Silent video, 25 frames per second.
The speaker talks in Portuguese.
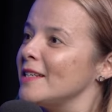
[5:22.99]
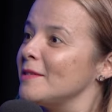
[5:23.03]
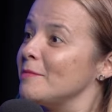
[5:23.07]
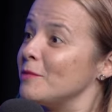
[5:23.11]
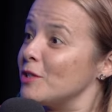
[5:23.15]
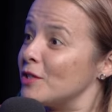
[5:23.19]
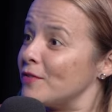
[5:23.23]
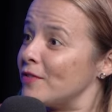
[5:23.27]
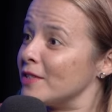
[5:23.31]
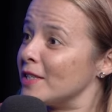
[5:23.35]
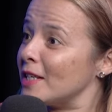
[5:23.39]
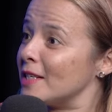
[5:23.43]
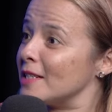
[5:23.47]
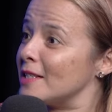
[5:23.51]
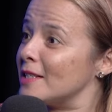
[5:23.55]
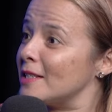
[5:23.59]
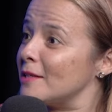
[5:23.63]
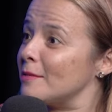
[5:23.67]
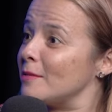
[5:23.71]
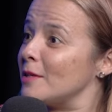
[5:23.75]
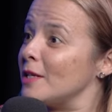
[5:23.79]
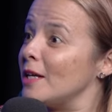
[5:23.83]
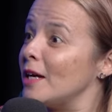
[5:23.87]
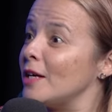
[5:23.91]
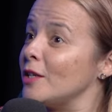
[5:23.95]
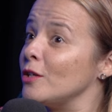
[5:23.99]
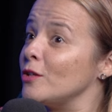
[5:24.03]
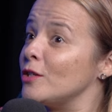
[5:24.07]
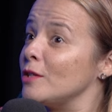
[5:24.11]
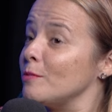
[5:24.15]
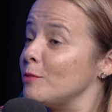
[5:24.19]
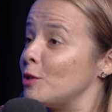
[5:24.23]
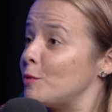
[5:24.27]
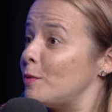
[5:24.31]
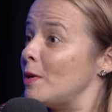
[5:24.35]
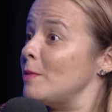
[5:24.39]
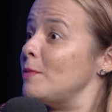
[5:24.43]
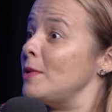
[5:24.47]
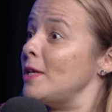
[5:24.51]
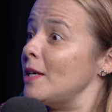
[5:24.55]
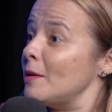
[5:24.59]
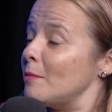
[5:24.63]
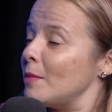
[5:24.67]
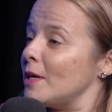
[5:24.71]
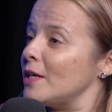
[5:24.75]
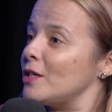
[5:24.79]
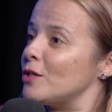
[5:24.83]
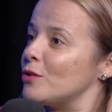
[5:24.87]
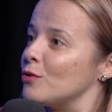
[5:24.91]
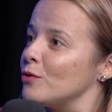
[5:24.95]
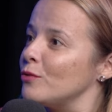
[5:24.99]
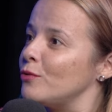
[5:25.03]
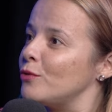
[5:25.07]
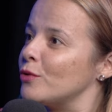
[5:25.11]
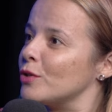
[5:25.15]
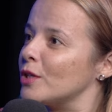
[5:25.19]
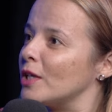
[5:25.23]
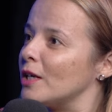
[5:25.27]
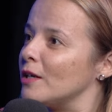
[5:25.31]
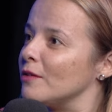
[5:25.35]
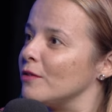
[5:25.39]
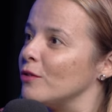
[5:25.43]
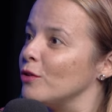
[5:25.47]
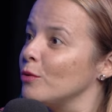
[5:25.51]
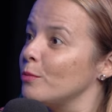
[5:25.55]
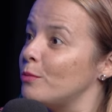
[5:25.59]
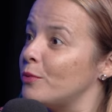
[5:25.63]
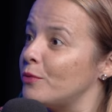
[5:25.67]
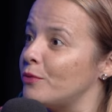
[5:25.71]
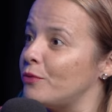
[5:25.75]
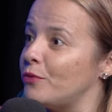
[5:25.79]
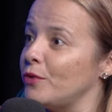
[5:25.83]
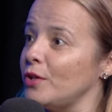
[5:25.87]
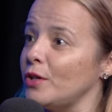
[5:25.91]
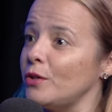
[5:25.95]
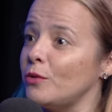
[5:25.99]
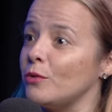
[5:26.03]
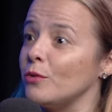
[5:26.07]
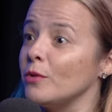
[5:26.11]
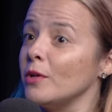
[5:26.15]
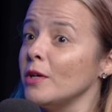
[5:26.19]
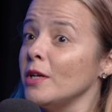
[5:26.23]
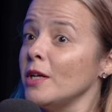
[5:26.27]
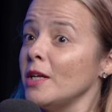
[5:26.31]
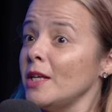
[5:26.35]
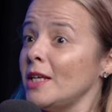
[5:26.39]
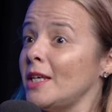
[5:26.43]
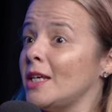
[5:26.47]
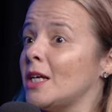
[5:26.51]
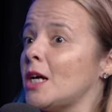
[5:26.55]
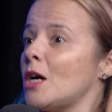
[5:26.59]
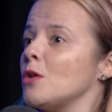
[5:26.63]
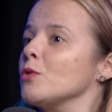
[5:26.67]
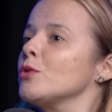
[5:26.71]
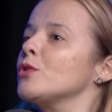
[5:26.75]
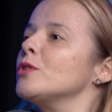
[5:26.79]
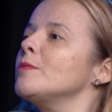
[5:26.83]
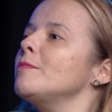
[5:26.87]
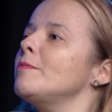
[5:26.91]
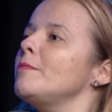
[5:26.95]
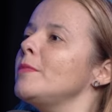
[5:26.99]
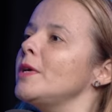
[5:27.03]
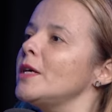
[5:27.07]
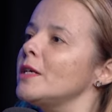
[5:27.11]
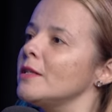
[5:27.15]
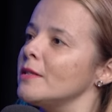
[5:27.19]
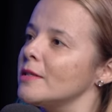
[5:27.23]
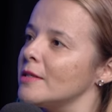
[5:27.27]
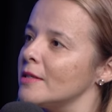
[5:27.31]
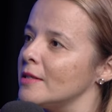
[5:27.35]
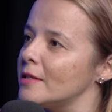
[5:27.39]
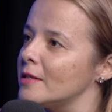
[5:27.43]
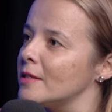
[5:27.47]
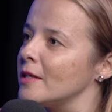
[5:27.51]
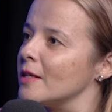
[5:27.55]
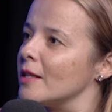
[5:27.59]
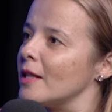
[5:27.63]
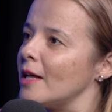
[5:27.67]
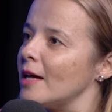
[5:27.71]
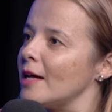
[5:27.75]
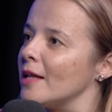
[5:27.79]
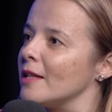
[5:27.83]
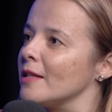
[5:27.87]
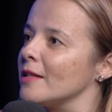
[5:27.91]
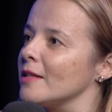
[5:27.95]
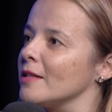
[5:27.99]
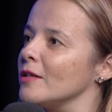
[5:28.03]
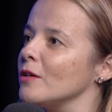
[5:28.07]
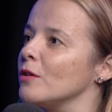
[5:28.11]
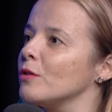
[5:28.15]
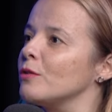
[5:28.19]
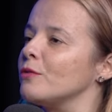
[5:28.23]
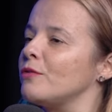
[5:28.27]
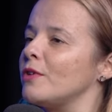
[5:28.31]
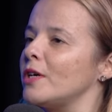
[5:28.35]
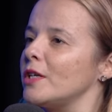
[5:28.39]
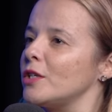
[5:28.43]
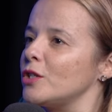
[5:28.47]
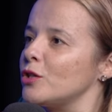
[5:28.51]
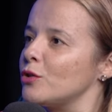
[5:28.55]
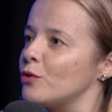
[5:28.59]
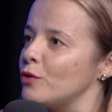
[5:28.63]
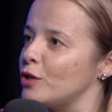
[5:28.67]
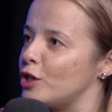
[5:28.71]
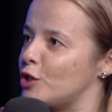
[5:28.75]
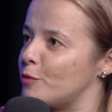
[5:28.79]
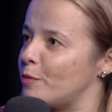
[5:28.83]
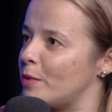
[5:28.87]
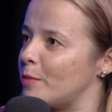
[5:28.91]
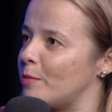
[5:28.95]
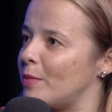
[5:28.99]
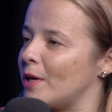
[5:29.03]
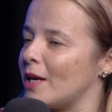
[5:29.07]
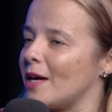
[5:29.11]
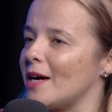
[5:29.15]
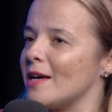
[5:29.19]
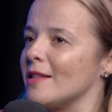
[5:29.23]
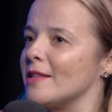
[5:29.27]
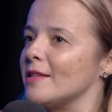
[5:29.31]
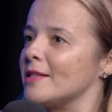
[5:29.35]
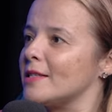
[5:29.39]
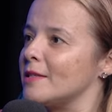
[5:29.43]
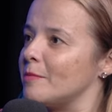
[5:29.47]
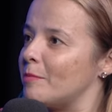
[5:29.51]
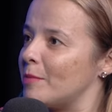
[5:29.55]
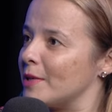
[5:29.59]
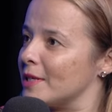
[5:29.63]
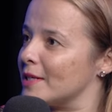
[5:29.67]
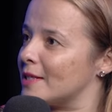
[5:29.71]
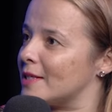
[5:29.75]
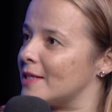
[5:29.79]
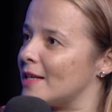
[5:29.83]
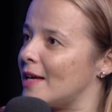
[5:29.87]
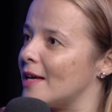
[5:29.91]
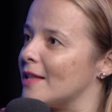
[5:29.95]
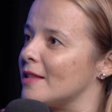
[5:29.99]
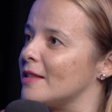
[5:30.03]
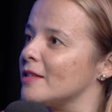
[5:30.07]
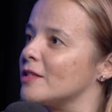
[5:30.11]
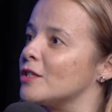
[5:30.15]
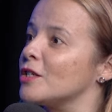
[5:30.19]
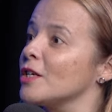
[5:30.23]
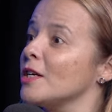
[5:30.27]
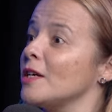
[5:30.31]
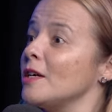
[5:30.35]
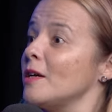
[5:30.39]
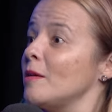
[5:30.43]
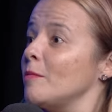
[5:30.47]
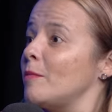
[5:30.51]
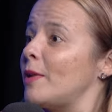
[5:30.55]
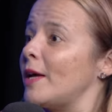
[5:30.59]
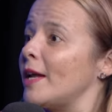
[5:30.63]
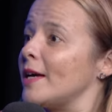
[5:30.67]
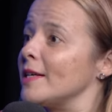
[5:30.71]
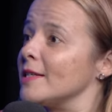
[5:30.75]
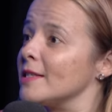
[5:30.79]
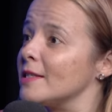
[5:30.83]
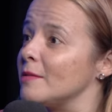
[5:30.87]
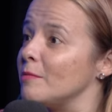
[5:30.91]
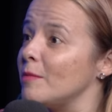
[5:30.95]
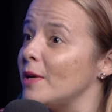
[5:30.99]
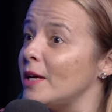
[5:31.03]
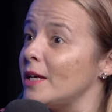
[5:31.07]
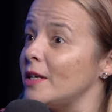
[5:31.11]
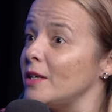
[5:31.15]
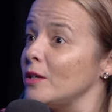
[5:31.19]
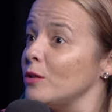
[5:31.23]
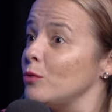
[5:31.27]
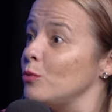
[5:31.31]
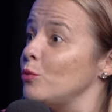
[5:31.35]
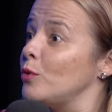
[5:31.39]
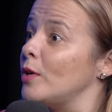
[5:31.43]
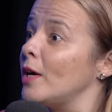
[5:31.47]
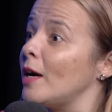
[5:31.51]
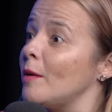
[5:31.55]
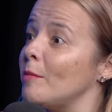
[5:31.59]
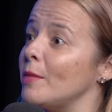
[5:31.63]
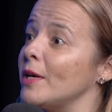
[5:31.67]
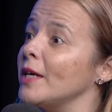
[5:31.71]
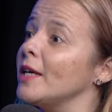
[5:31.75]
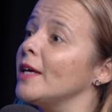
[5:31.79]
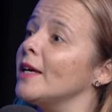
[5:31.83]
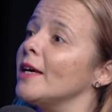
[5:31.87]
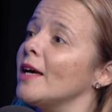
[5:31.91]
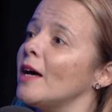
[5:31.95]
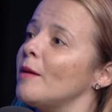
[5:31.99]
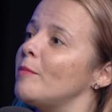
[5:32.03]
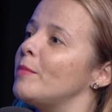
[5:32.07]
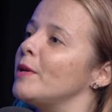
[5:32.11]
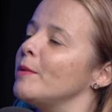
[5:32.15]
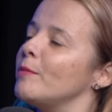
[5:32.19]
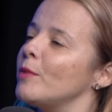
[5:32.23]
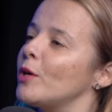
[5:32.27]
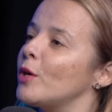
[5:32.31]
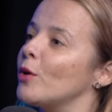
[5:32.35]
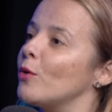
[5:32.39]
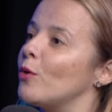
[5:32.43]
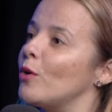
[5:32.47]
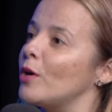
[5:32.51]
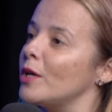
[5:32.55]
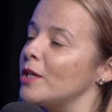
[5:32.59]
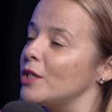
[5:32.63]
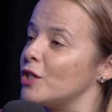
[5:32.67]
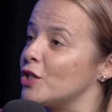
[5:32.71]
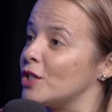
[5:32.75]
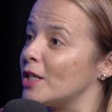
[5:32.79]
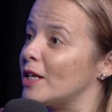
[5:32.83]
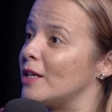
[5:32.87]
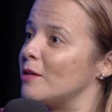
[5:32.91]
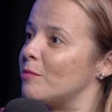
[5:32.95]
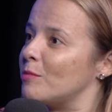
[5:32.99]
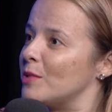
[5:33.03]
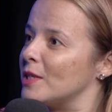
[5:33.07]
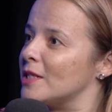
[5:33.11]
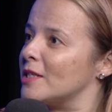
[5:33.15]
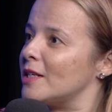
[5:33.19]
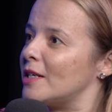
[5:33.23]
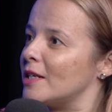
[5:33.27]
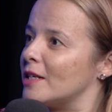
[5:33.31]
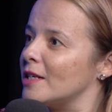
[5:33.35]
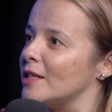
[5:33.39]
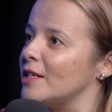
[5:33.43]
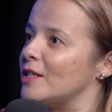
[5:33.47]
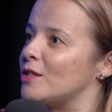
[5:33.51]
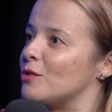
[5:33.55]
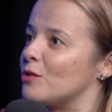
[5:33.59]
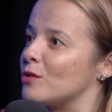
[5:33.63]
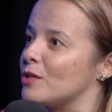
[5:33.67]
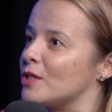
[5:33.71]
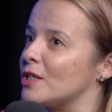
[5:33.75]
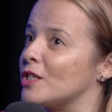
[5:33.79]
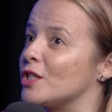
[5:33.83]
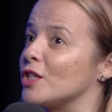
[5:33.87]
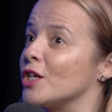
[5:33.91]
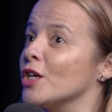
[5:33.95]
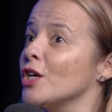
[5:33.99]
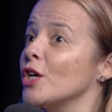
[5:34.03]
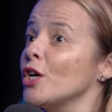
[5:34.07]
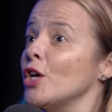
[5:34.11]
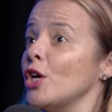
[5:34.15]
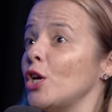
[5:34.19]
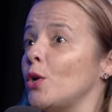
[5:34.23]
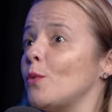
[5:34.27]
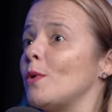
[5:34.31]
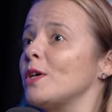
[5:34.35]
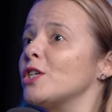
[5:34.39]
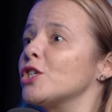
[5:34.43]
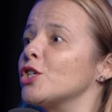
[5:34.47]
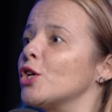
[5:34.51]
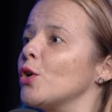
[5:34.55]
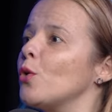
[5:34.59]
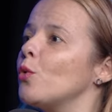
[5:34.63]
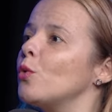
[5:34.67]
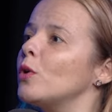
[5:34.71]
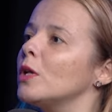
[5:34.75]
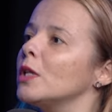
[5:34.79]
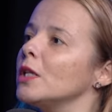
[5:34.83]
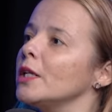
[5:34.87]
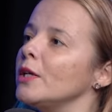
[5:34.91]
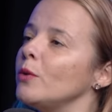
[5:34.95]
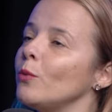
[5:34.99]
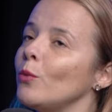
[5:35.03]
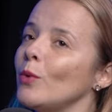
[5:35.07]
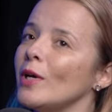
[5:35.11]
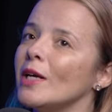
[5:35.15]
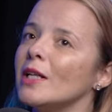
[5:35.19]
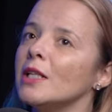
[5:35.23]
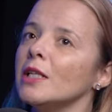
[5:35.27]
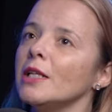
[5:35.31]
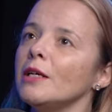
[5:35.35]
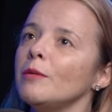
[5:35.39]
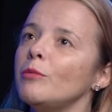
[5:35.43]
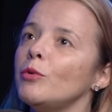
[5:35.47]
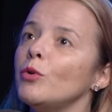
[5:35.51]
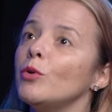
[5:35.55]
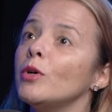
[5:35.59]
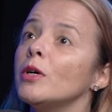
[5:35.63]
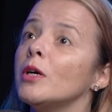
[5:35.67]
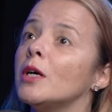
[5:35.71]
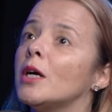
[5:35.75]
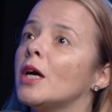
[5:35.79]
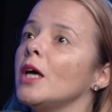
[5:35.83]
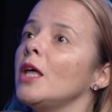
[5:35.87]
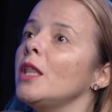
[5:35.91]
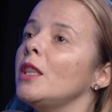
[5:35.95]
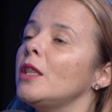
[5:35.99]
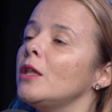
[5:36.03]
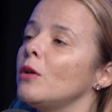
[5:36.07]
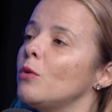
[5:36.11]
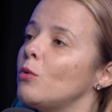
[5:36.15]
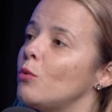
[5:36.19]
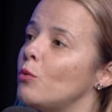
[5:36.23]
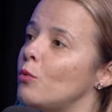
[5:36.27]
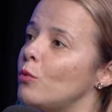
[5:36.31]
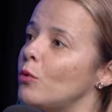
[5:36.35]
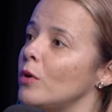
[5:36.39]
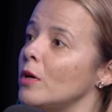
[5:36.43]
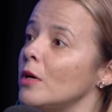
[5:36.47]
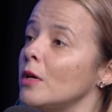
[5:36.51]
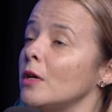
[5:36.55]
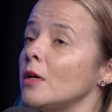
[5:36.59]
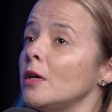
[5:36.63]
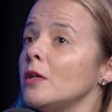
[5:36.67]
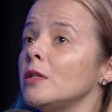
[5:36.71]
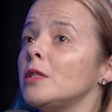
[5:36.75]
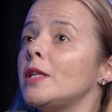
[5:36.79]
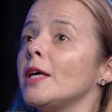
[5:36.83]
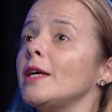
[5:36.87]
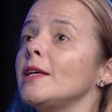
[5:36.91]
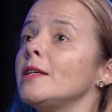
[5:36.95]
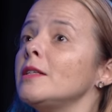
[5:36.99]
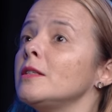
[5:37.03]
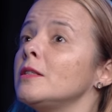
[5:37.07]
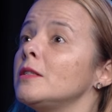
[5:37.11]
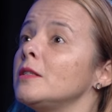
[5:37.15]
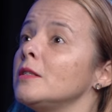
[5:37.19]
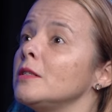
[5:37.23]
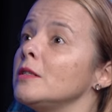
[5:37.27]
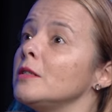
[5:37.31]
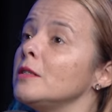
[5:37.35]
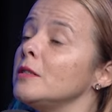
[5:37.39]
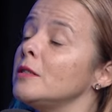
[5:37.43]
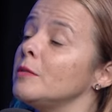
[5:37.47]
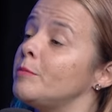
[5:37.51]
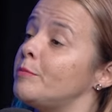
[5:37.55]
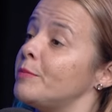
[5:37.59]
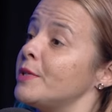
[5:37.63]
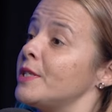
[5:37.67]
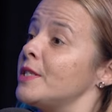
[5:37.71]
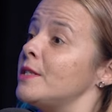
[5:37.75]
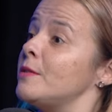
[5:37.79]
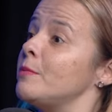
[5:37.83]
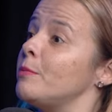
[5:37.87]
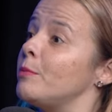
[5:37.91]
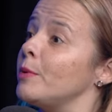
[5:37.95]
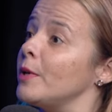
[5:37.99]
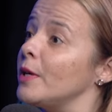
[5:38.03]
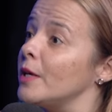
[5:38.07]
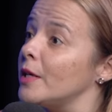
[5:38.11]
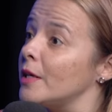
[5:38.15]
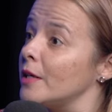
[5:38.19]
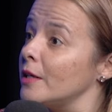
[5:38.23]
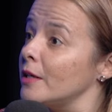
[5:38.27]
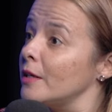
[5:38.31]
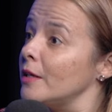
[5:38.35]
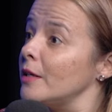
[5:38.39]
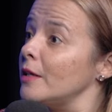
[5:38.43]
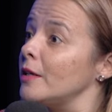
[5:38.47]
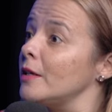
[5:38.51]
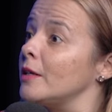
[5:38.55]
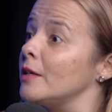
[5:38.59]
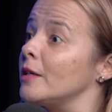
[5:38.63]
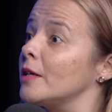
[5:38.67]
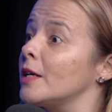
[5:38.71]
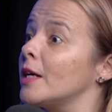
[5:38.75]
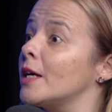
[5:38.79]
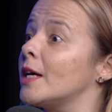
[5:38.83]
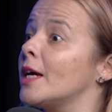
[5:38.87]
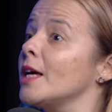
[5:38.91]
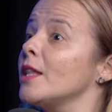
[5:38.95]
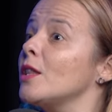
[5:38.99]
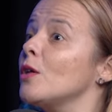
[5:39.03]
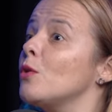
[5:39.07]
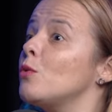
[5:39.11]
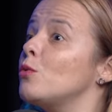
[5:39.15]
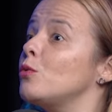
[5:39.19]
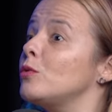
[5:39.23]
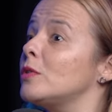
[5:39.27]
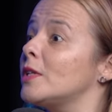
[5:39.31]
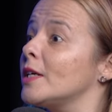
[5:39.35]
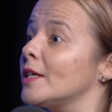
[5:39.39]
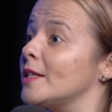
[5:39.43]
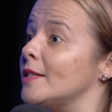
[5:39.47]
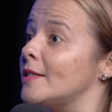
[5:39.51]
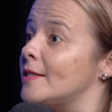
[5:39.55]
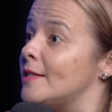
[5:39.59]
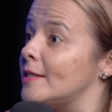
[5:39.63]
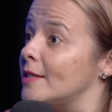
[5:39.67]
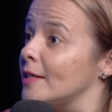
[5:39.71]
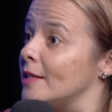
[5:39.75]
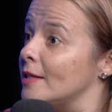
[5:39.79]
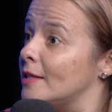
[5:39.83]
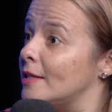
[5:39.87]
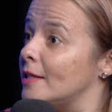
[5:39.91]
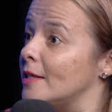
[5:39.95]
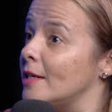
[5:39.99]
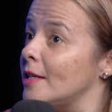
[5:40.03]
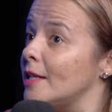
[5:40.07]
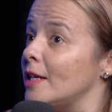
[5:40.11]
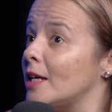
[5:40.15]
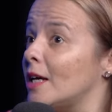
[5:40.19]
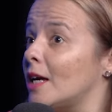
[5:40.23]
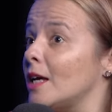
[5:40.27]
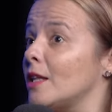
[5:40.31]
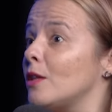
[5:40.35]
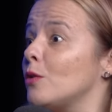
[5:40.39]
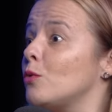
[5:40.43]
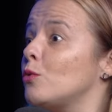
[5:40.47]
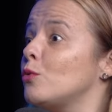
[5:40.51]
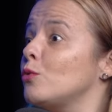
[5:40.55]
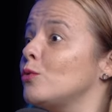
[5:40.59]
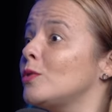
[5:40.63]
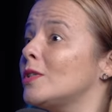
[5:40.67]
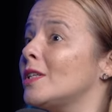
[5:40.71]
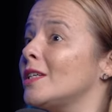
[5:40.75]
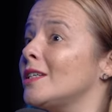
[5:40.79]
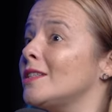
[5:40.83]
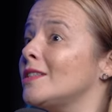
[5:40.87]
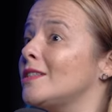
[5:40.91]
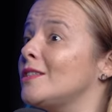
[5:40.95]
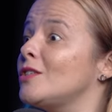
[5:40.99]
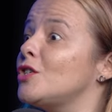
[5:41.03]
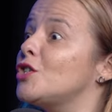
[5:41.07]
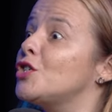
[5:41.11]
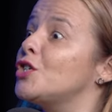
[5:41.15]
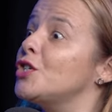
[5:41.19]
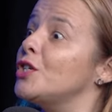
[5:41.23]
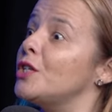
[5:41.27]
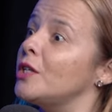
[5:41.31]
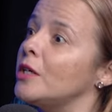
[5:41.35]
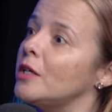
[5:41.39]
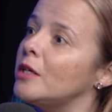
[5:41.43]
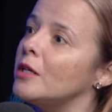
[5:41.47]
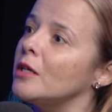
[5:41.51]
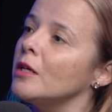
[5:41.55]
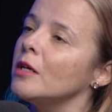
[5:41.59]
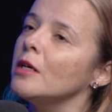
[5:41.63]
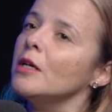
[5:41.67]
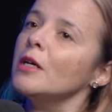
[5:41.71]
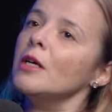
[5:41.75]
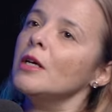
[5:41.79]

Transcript: mas estás a trabalhar e assim, mas para mim é mais confortável, eu prefiro e causa menos ansiedade eu levar as coisas preparadas e pensadas para a semana do que amanhã à primeira hora estar a pensar nisso, ou seja, eu acho que é um, um equilíbrio que cada um tem de, de perceber, uh, que cada um tem de sentir e que cada um tem de gerir